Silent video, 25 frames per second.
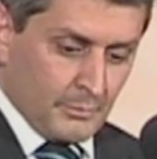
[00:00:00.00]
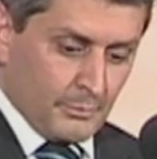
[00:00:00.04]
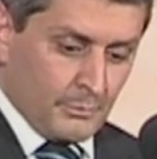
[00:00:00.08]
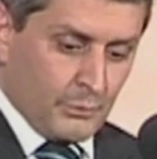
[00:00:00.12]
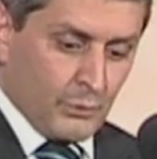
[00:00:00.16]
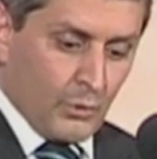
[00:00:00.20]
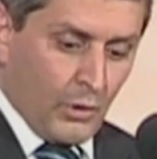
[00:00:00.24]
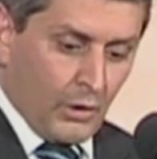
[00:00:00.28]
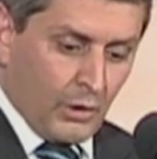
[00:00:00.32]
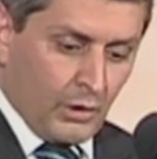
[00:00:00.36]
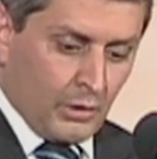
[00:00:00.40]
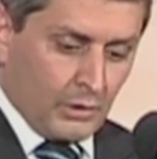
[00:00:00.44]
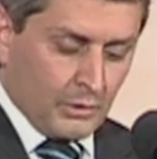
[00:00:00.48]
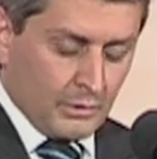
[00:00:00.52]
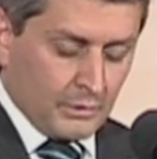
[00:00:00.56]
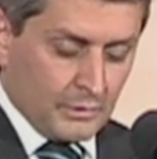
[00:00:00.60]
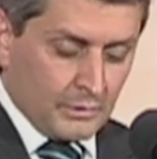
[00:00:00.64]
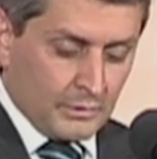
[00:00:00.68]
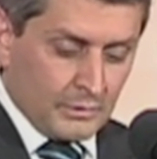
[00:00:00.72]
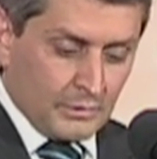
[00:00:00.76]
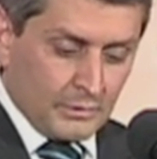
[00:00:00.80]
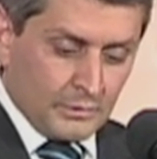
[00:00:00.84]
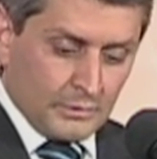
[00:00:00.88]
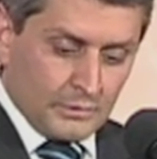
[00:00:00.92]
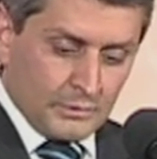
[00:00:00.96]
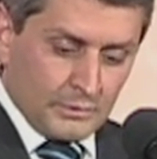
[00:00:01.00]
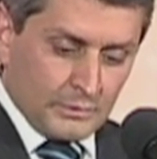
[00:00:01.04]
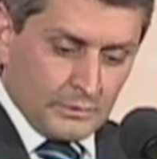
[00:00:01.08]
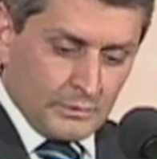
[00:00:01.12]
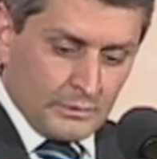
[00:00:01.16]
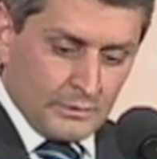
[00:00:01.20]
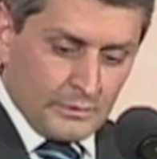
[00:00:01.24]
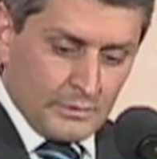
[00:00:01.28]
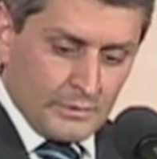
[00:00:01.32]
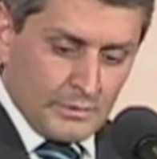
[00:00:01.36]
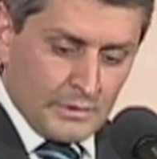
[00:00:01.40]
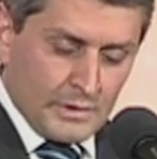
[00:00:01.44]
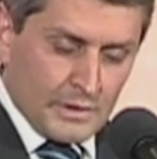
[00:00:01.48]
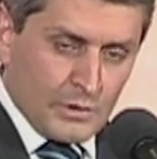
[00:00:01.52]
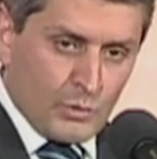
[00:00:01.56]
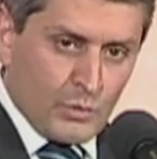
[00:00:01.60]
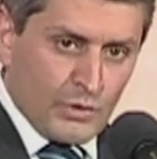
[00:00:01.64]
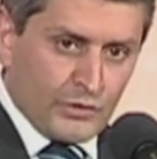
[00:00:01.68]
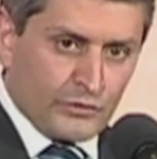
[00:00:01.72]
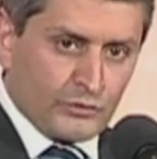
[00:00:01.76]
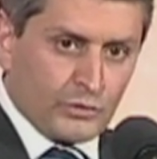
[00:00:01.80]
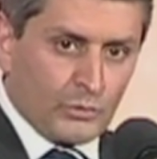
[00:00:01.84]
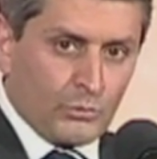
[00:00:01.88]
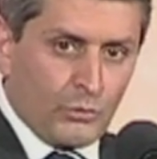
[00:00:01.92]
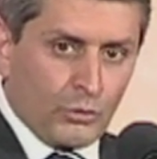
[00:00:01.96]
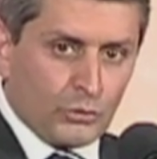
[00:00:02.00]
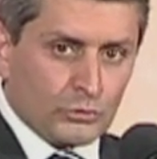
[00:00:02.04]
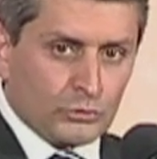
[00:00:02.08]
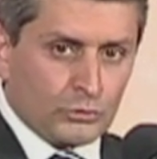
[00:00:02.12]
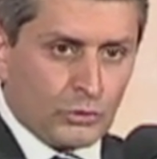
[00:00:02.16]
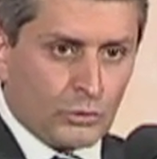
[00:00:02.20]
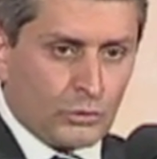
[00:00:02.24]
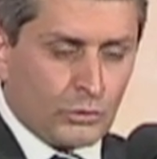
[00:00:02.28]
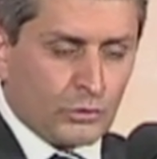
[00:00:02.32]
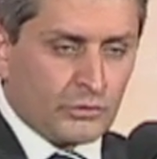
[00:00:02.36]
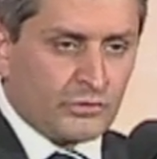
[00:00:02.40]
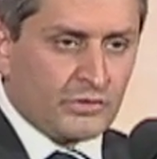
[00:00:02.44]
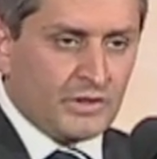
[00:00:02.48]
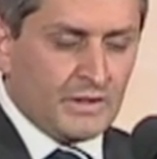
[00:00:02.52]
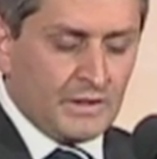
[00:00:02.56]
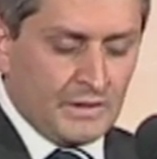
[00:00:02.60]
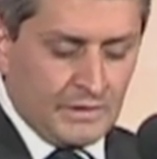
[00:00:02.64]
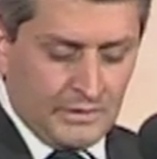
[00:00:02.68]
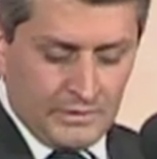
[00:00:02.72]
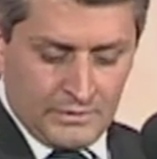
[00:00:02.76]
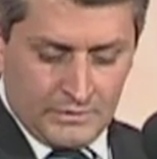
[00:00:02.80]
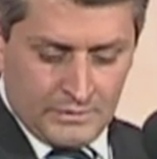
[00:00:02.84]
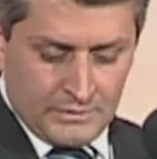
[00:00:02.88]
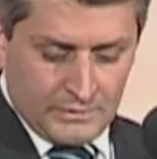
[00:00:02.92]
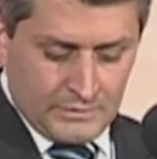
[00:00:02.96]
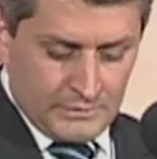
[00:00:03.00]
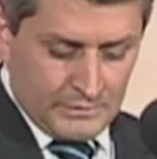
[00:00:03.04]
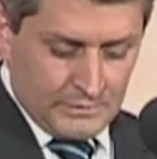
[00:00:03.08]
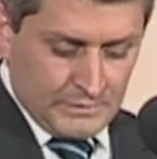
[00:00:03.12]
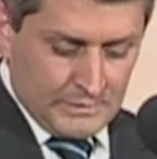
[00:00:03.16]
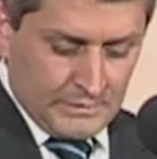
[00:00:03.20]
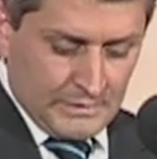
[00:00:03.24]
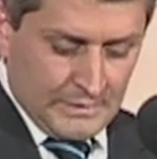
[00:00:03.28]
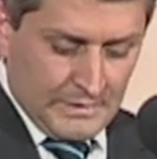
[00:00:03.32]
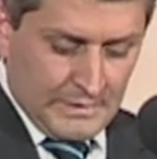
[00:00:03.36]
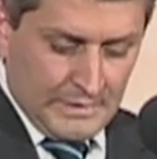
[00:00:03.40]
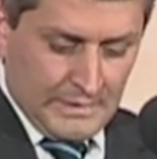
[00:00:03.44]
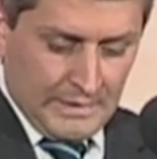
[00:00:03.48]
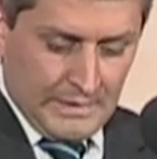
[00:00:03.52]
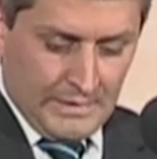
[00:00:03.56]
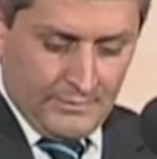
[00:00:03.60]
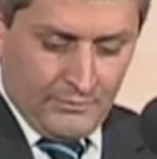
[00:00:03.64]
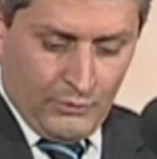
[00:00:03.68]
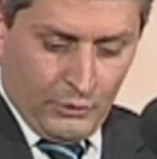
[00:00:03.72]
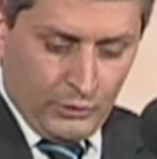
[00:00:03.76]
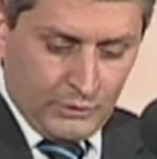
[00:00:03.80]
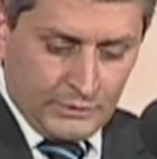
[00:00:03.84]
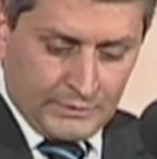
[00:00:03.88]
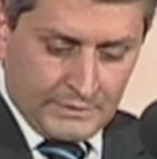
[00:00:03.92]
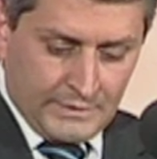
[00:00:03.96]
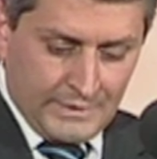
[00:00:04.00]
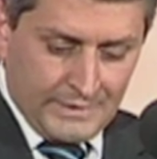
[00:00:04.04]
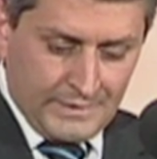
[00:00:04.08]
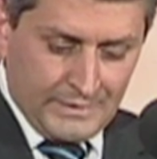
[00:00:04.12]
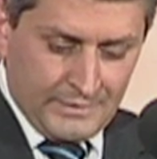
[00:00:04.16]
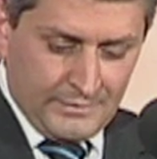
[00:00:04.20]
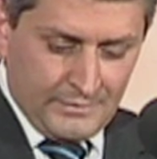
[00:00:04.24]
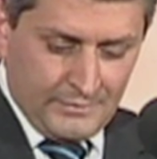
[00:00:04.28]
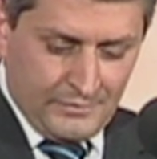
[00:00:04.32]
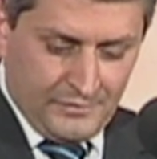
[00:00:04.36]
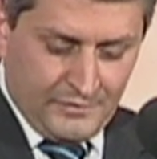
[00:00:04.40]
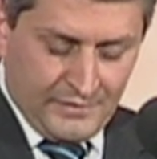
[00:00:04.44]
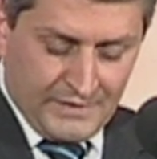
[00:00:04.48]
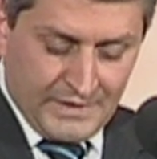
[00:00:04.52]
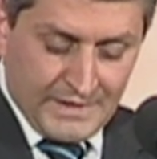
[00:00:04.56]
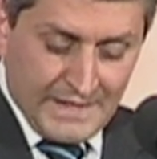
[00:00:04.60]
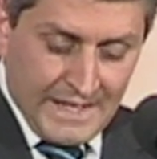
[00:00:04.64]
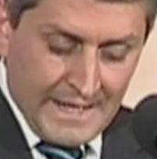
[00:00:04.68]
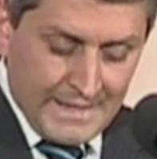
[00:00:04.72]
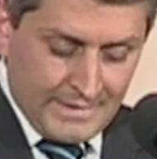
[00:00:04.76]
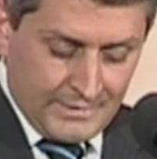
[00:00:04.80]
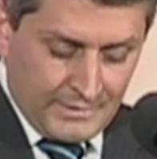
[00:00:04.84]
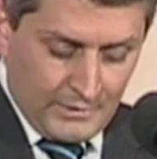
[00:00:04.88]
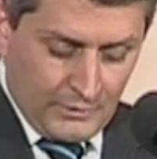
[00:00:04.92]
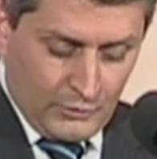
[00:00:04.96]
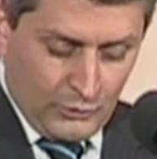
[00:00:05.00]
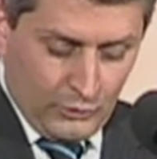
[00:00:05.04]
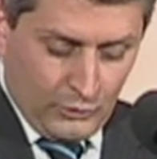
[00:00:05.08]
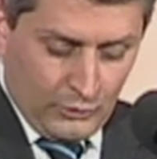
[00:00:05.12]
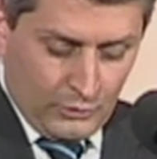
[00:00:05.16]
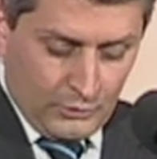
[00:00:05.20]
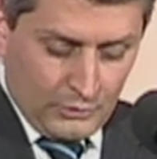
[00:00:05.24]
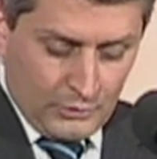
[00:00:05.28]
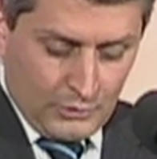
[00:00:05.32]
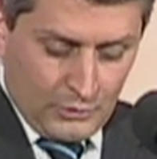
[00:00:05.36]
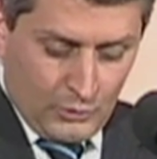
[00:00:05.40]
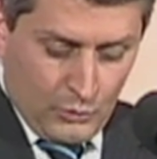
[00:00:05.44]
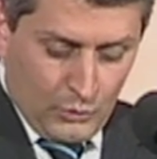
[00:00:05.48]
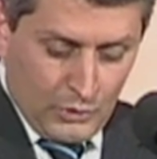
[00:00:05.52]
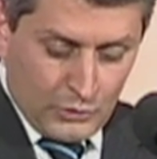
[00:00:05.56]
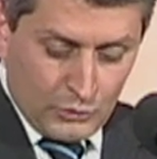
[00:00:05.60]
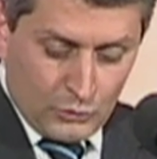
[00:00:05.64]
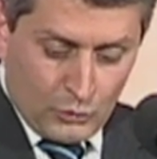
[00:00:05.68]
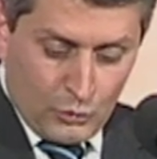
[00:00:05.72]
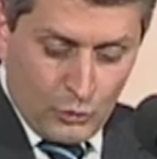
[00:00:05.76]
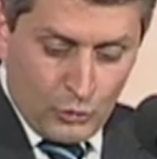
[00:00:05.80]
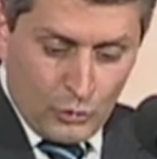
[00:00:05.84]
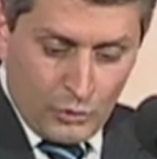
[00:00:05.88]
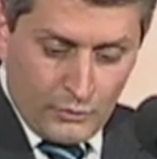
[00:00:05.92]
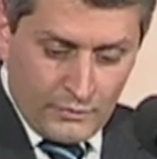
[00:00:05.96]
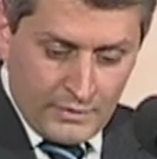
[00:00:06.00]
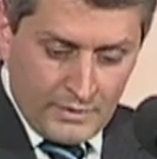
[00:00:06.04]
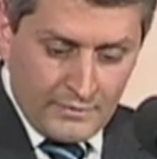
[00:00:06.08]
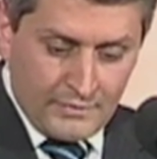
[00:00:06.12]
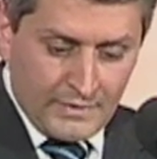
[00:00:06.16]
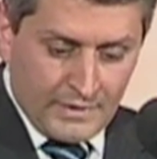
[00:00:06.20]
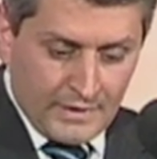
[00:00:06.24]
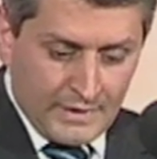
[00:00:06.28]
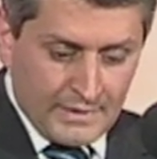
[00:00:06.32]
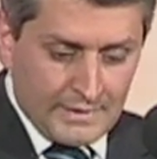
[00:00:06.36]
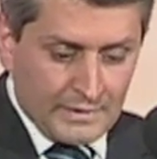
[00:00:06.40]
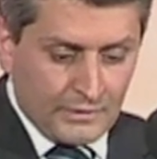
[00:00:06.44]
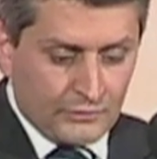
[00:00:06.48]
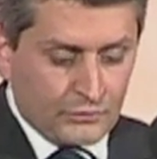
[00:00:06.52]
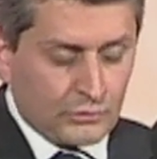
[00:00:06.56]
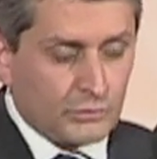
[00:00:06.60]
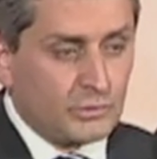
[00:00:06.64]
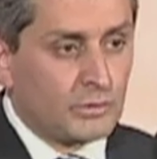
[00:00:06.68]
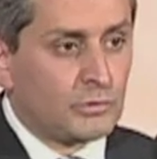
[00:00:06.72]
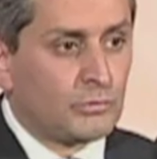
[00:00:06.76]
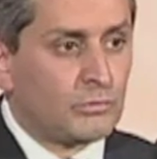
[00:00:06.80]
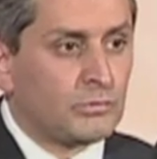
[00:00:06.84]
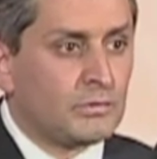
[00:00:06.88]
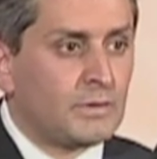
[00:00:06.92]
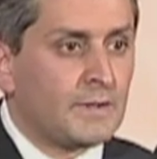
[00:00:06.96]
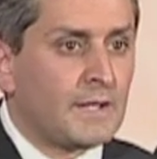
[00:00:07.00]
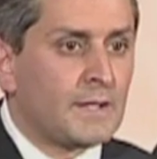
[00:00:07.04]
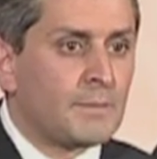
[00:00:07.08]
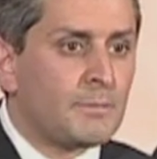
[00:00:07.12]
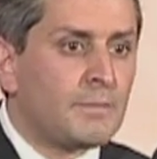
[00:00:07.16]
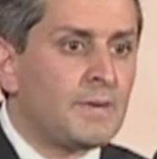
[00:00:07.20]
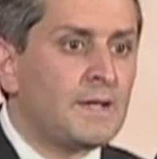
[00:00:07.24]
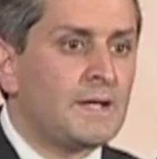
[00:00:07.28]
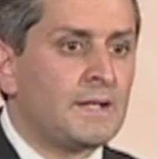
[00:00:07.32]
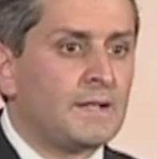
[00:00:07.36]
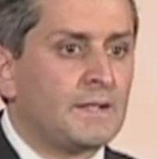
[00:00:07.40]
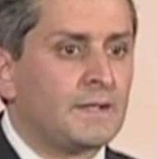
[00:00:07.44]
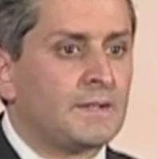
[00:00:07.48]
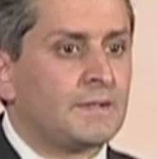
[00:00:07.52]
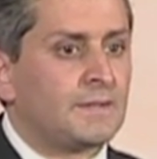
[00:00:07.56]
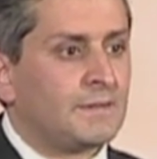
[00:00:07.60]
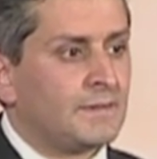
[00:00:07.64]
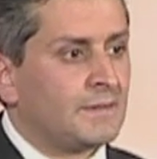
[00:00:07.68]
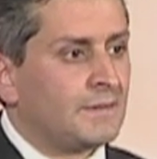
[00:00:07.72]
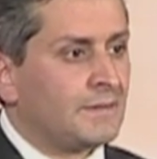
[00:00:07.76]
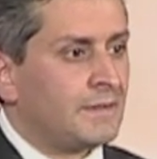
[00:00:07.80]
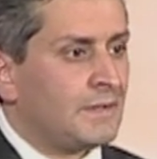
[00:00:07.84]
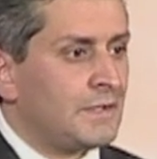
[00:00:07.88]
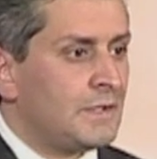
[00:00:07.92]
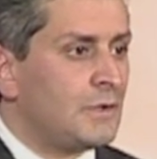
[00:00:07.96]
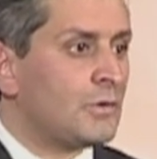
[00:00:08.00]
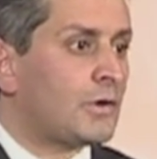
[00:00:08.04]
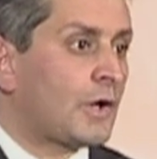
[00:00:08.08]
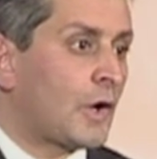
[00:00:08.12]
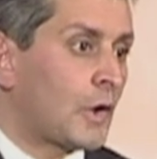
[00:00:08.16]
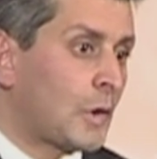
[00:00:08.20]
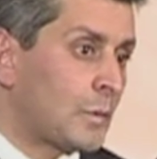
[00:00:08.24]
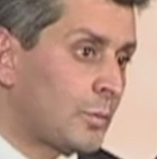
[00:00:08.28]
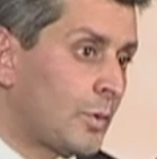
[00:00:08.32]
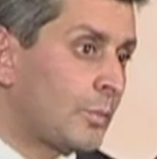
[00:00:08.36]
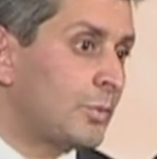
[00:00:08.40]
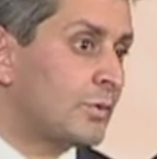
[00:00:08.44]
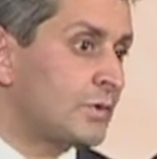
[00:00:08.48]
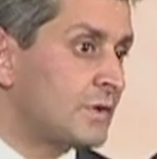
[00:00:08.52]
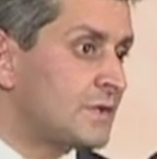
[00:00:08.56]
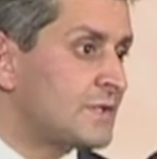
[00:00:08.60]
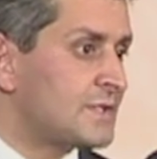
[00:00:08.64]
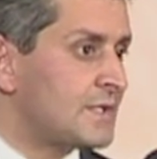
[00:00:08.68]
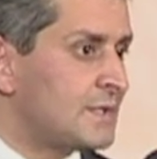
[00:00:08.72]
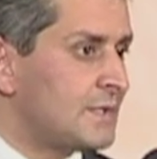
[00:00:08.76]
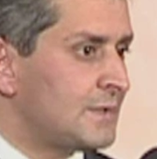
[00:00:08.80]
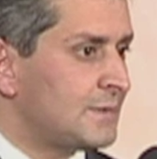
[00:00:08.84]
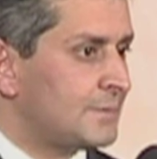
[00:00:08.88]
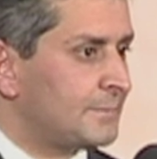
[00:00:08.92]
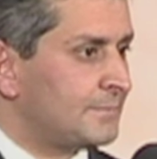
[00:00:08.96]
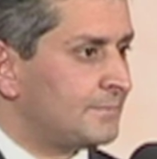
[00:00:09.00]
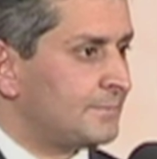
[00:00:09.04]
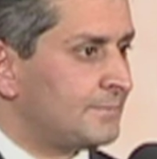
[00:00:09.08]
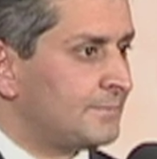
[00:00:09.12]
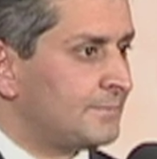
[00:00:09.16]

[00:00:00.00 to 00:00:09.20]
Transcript: Può in questo mondo così a volte frenetico qualcuno vivere nella solitudine? Ebbene, io credo proprio di sì